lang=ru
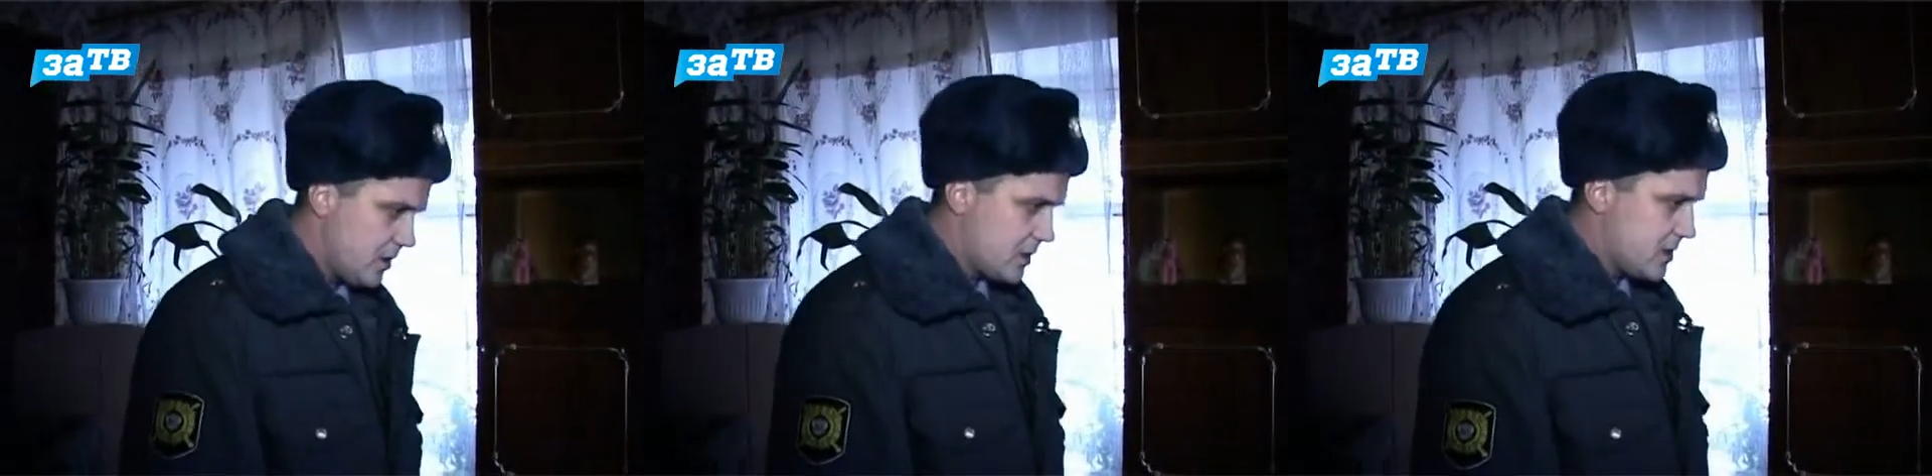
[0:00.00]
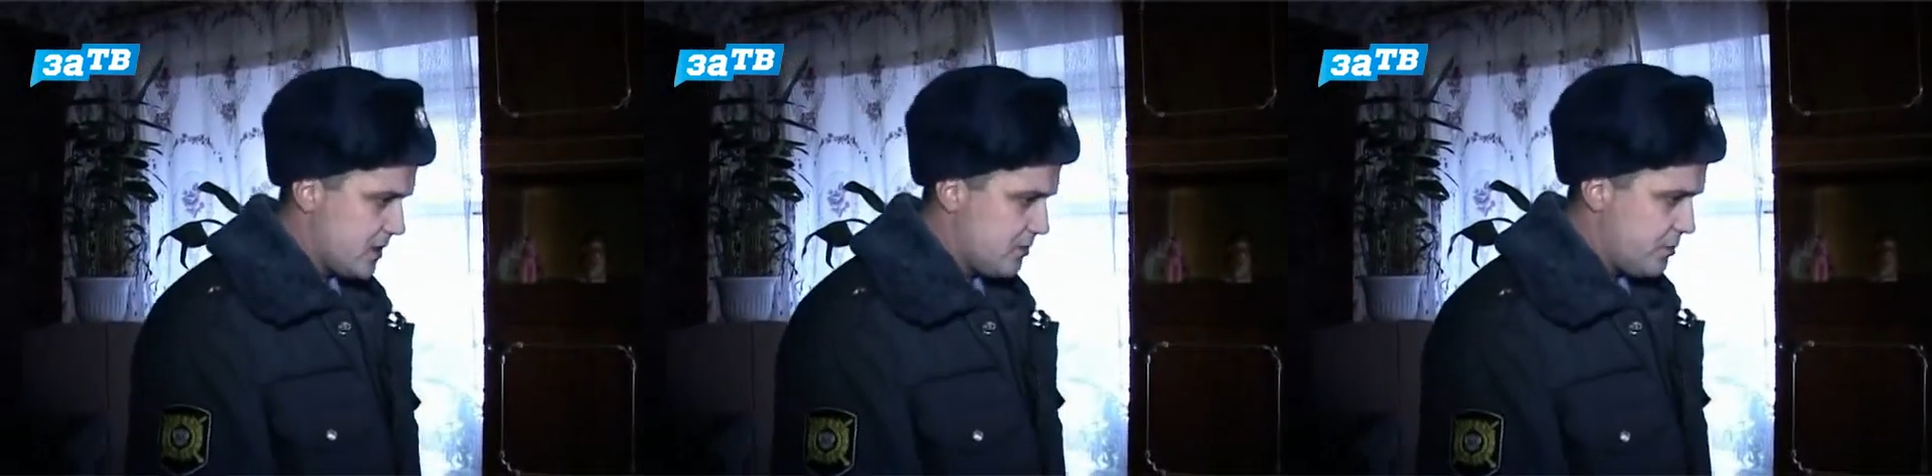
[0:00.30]
Да.
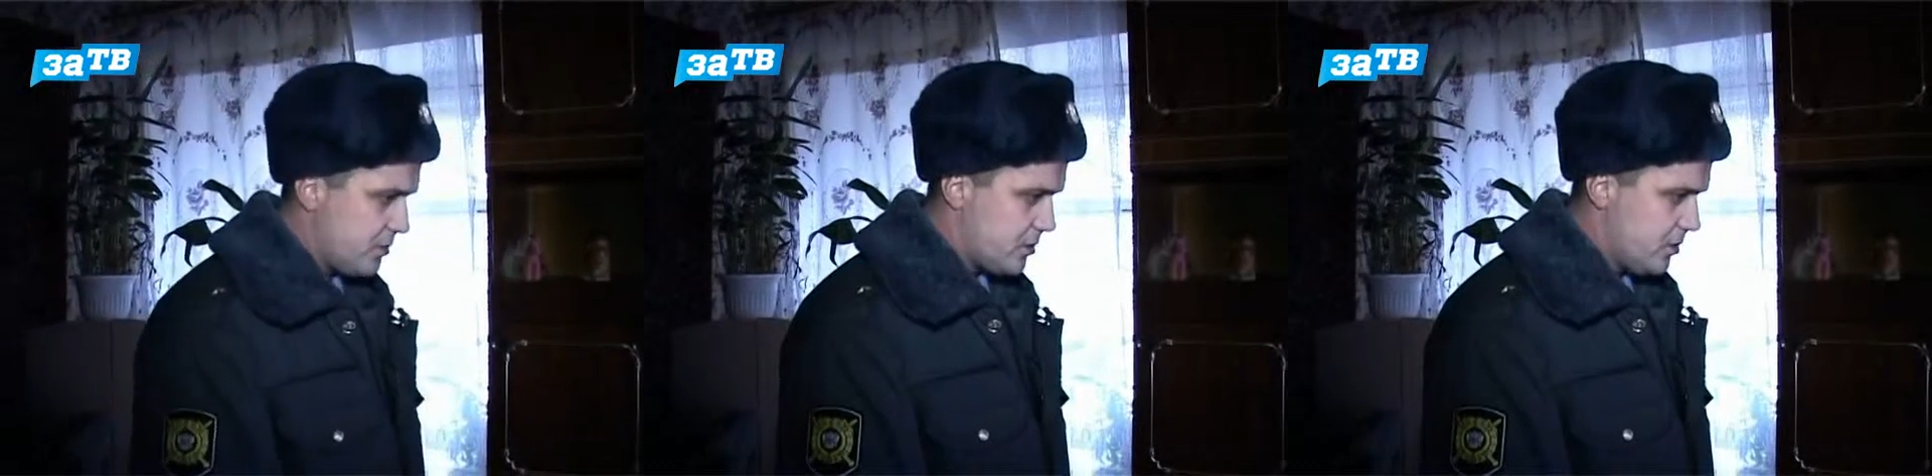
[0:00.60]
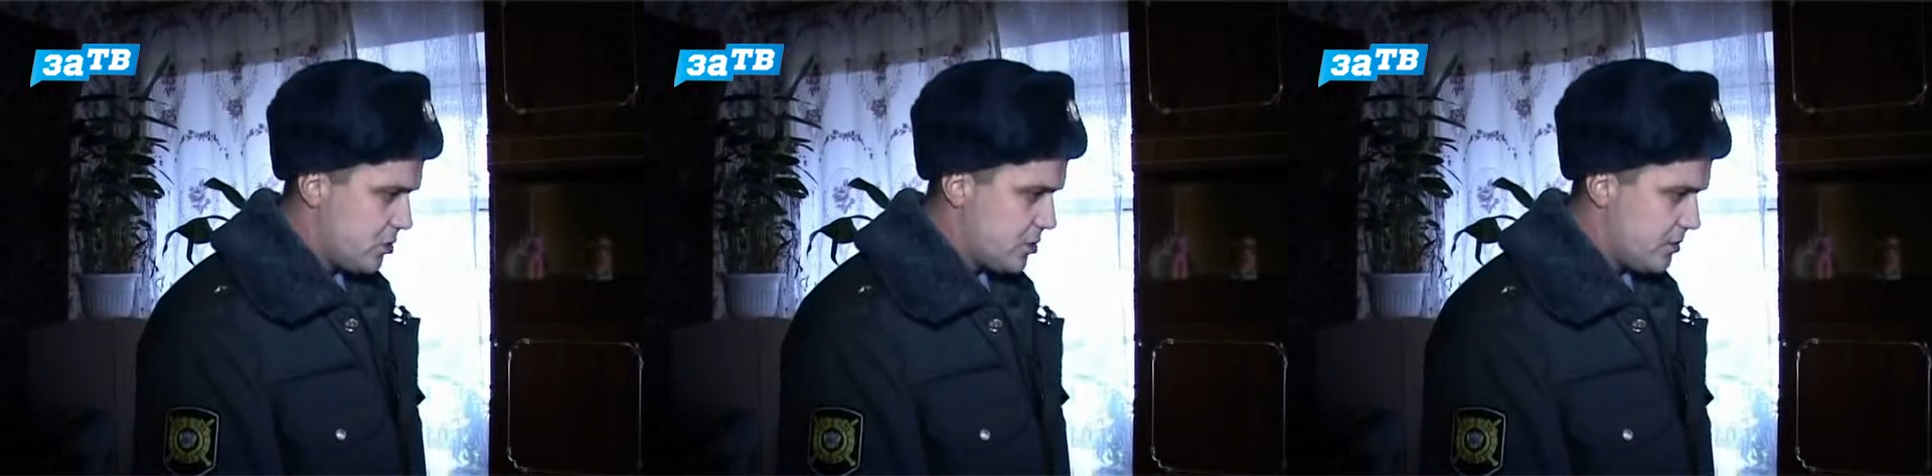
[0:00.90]
Оксана пьет,
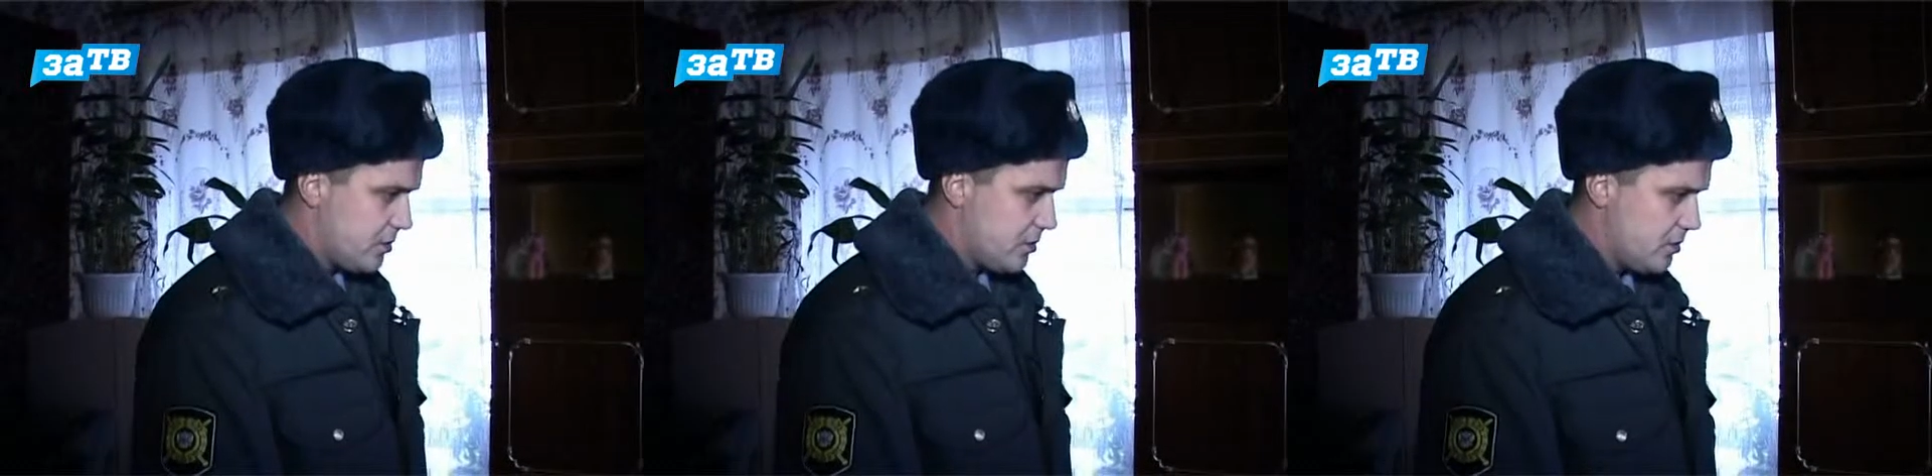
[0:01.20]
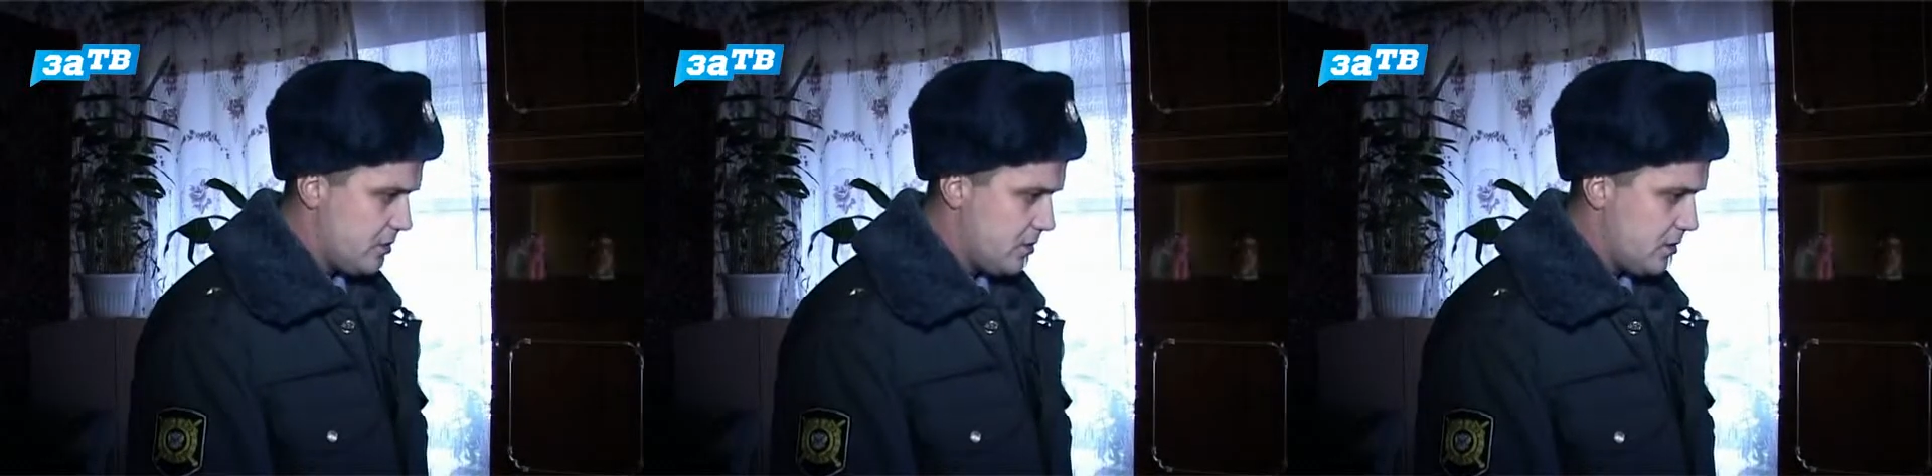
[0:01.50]
Леша
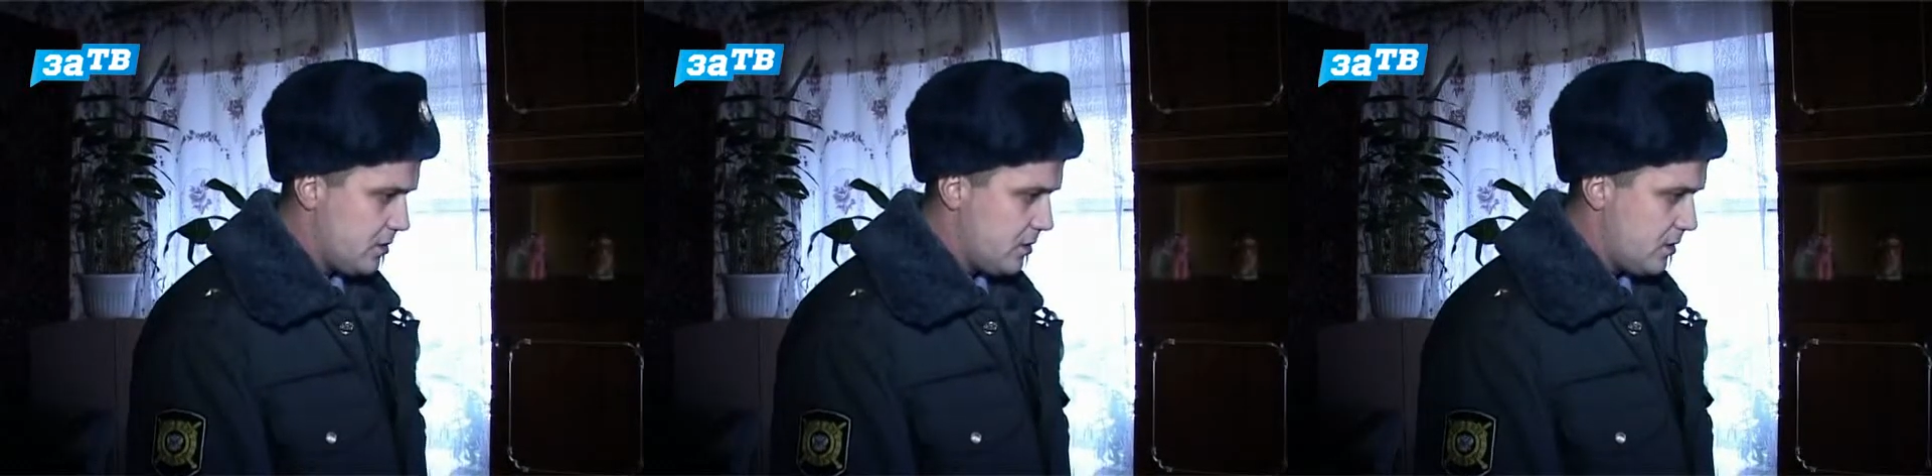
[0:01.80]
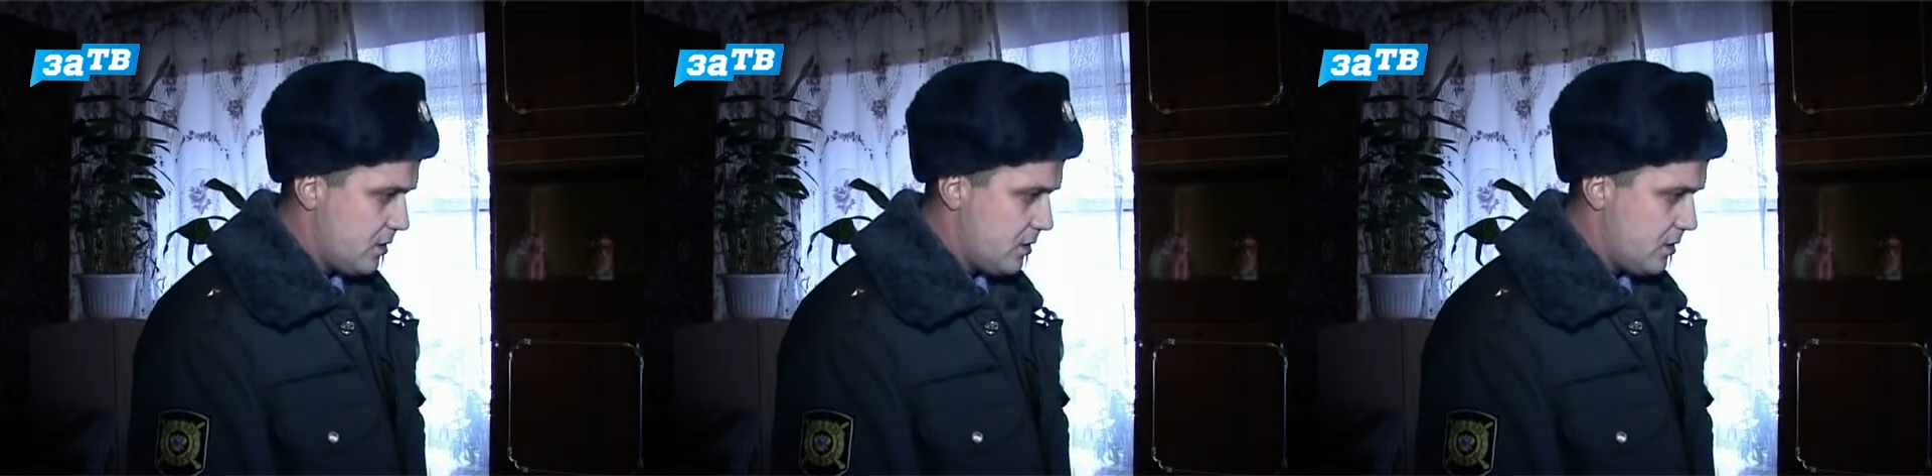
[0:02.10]
пьет. Да.